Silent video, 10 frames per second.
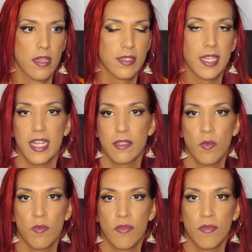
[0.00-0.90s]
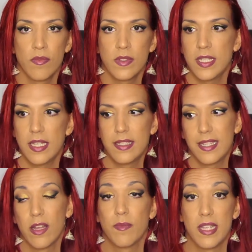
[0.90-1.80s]
C'est casse-bonbon,
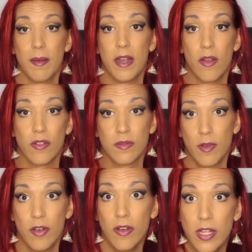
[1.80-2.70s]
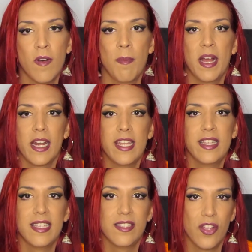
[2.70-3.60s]
c'est comme ça malheureusement. On va parler
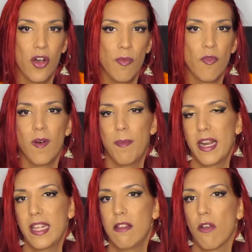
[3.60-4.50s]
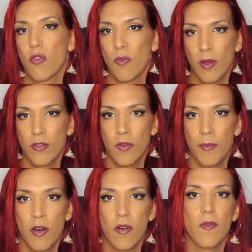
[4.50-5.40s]
des hommes, on va parler de leur
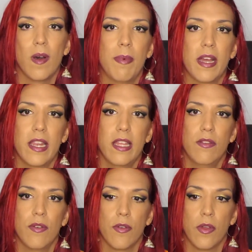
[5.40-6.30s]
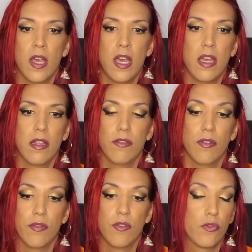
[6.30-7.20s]
comportement, on va parler de,
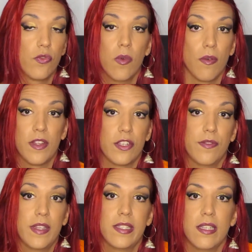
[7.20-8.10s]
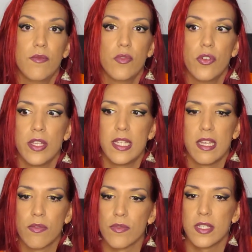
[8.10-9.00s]
de, tout en fait. Je vais essayer de vous donner
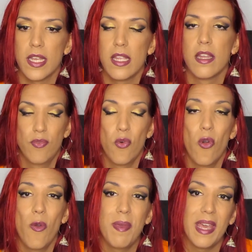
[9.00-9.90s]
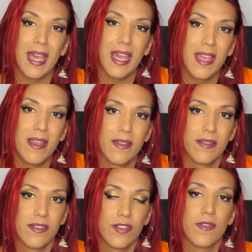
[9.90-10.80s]
des conseils pour repérer,
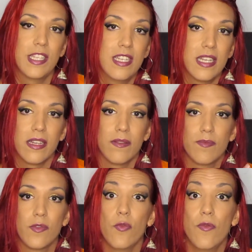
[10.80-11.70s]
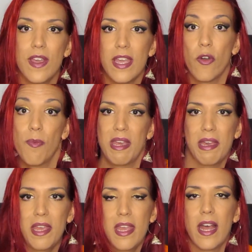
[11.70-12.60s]
j'ai envie de dire, trouver,
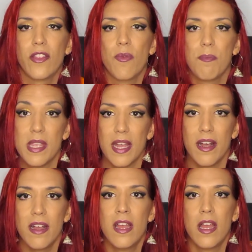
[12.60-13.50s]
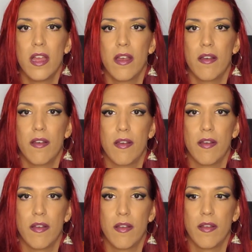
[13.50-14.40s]
repérer un homme bien,
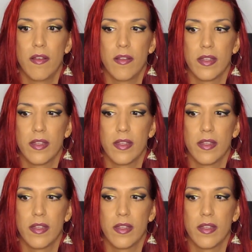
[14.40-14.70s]
euh,